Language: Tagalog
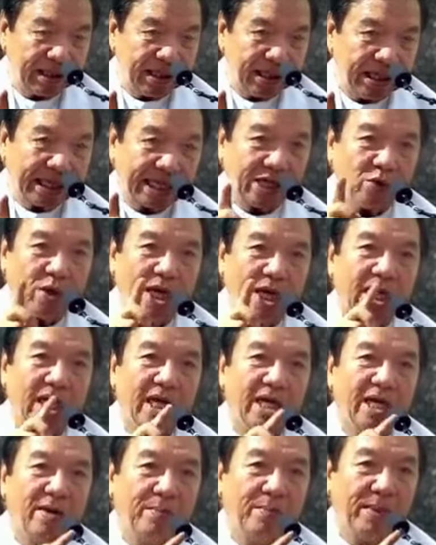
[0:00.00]

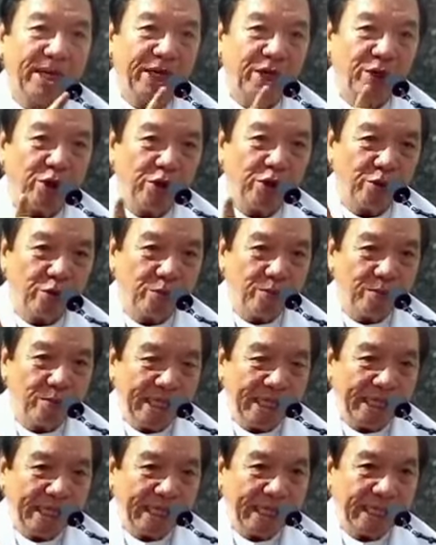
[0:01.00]
Ikaduha, maninoy o
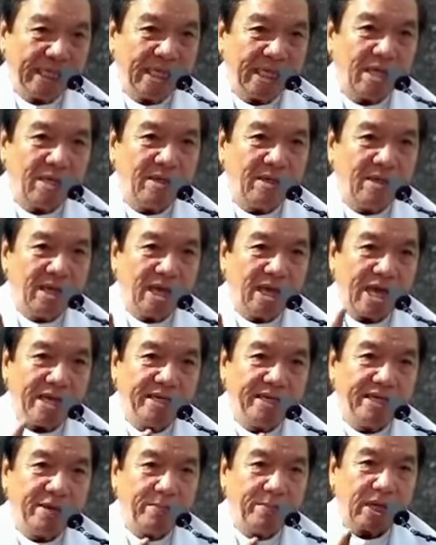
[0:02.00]
maninay
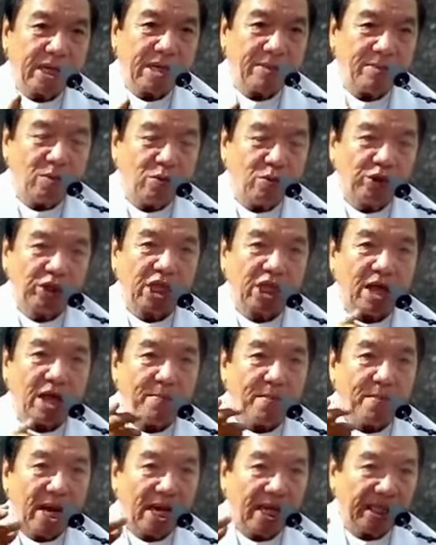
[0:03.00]
andam baka
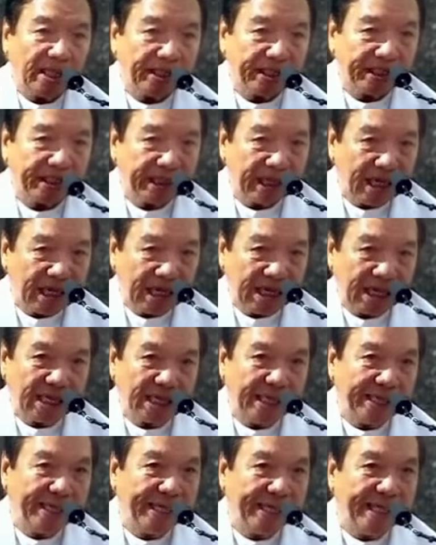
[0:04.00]
mutabang sa
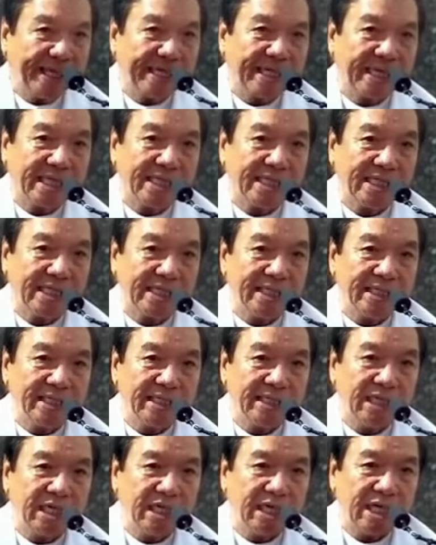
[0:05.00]

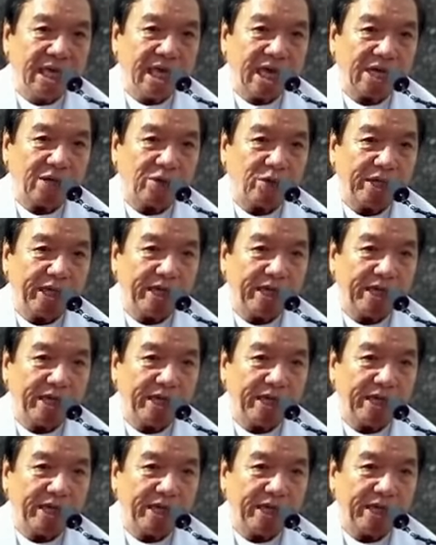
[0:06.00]
inikanan aron